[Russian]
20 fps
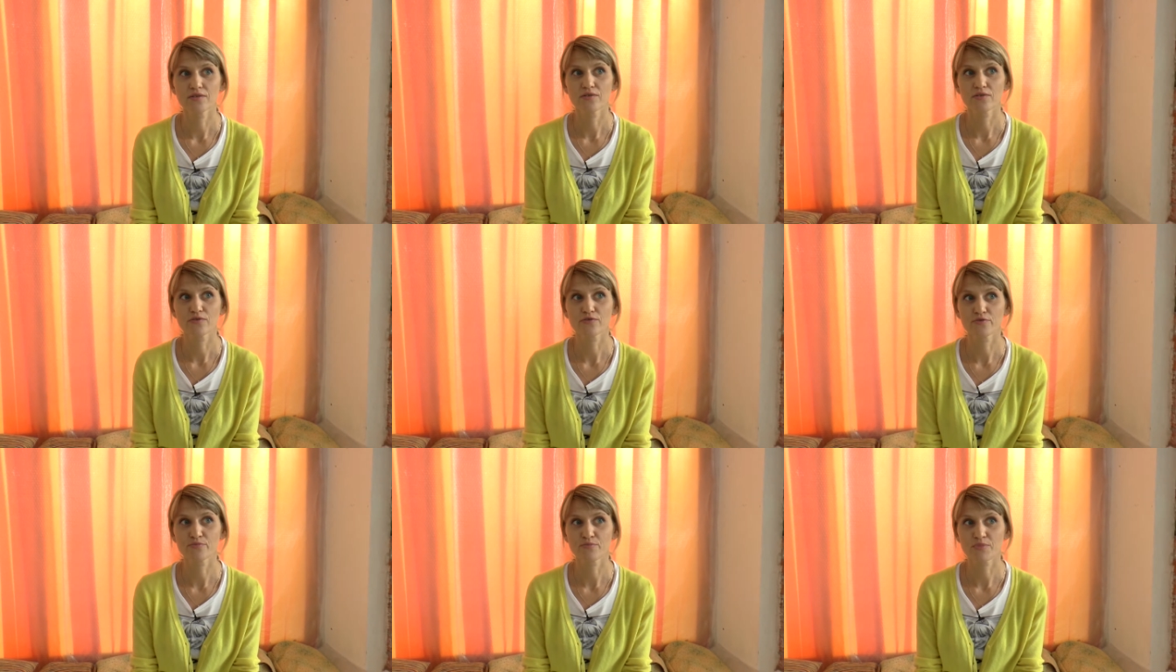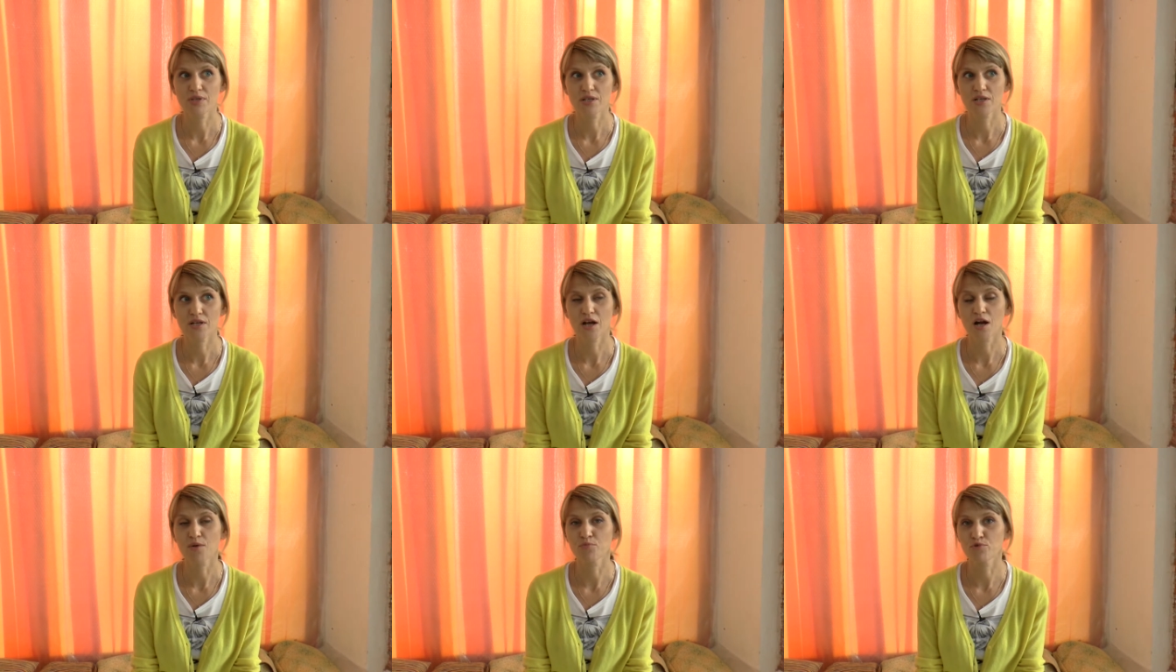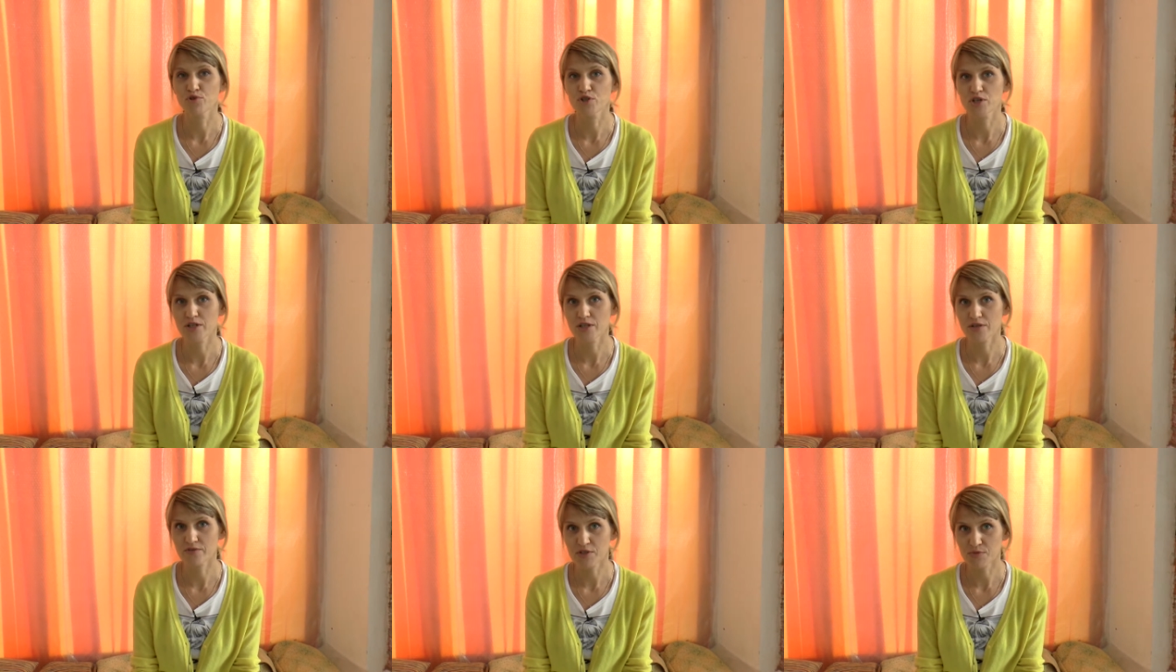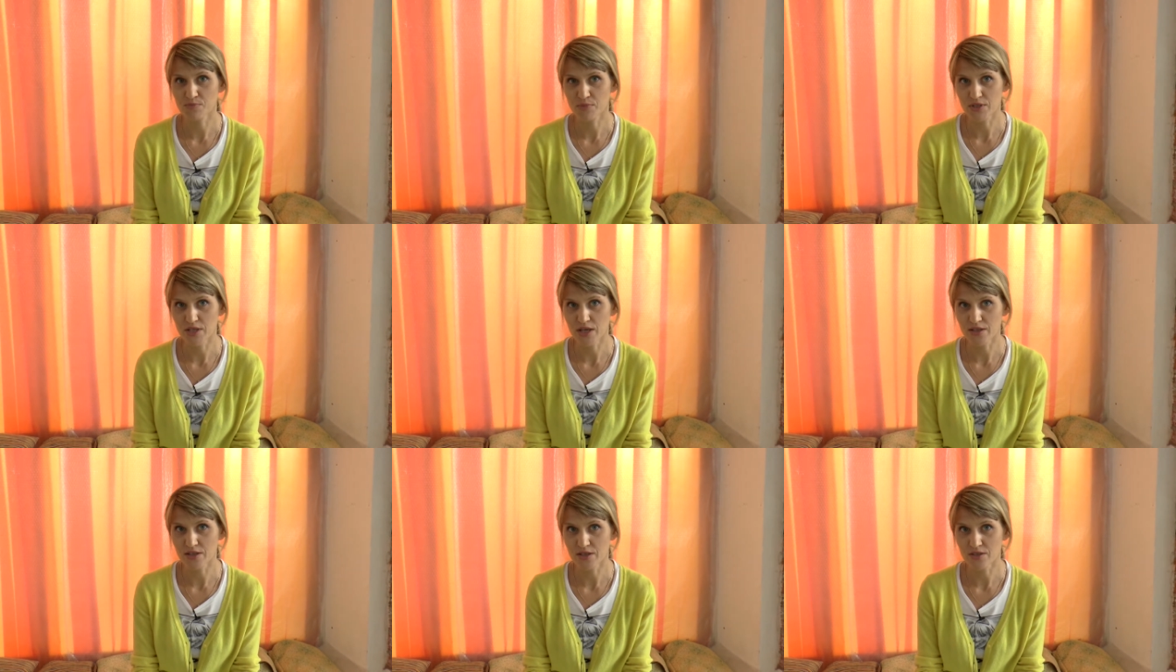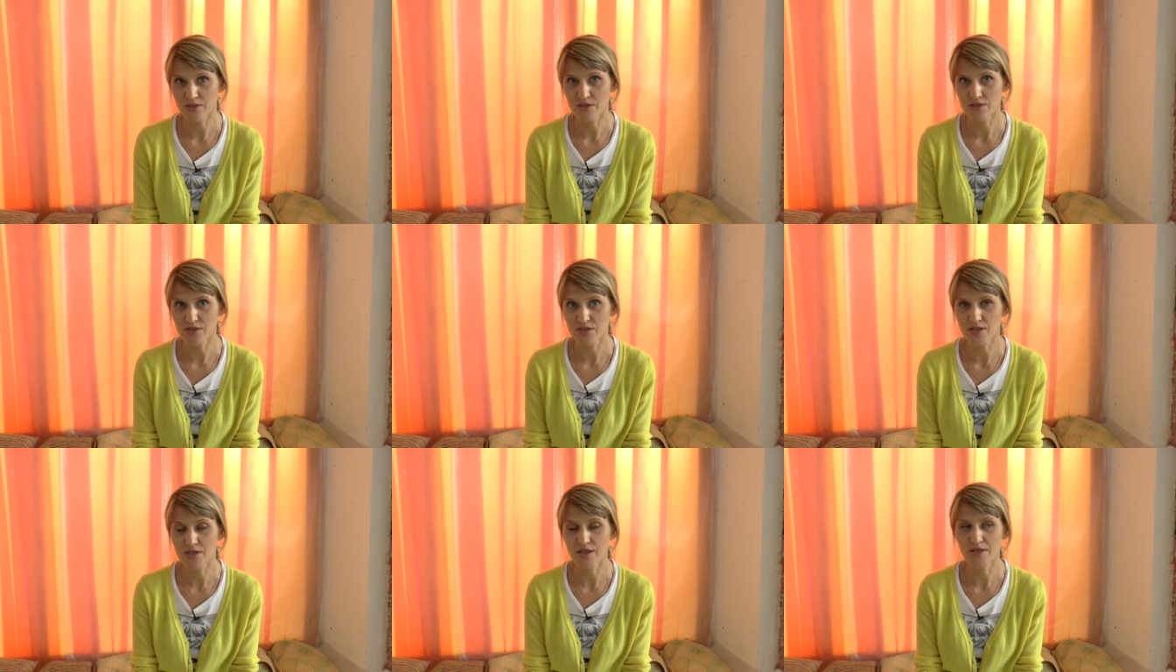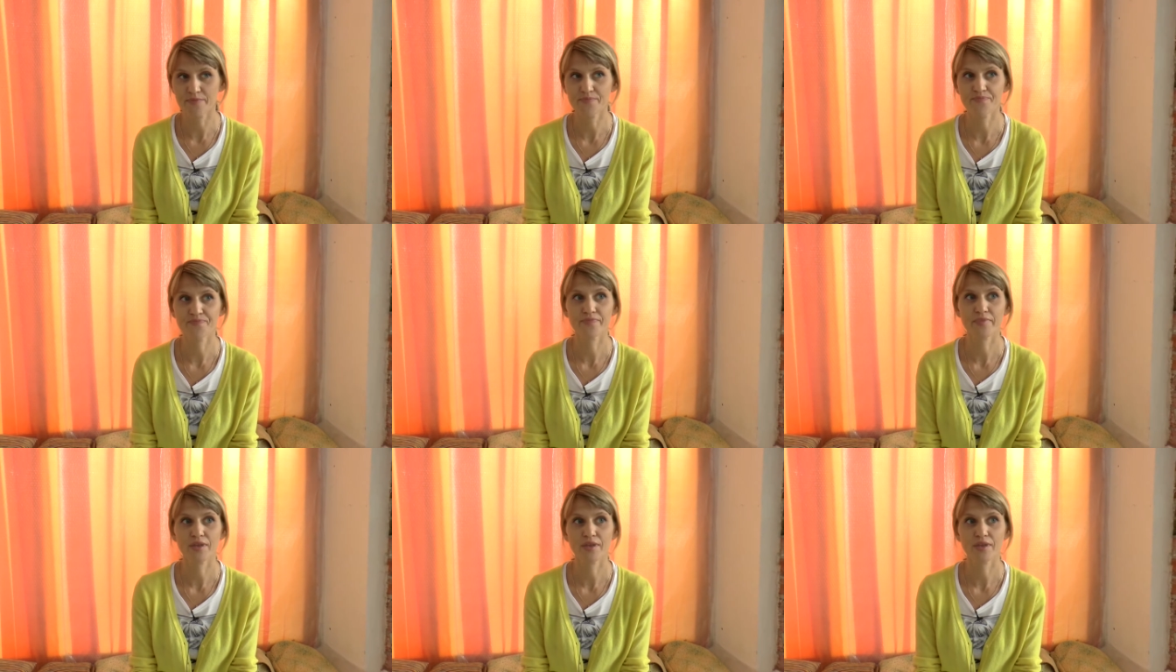в мир обучения и воспитания детей.